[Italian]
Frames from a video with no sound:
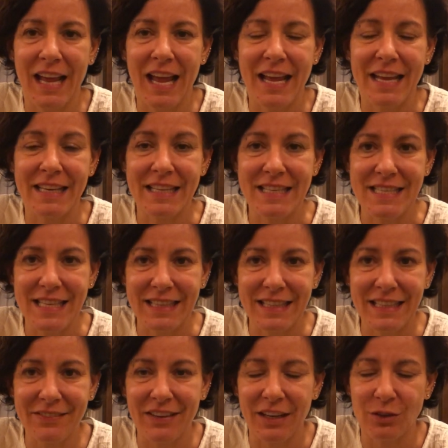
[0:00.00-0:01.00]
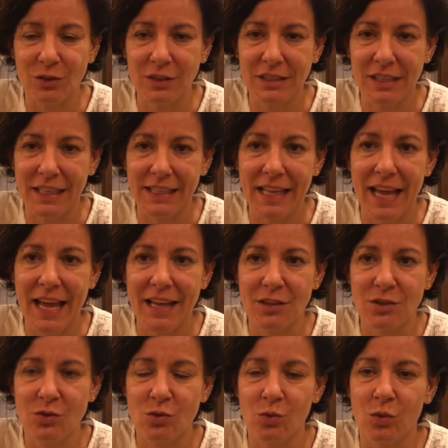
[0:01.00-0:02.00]
iniziative, le nostre
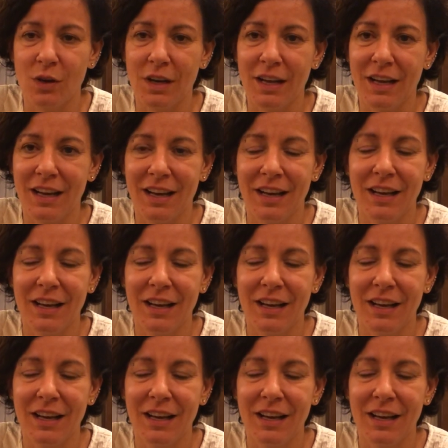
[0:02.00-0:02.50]
idee sul,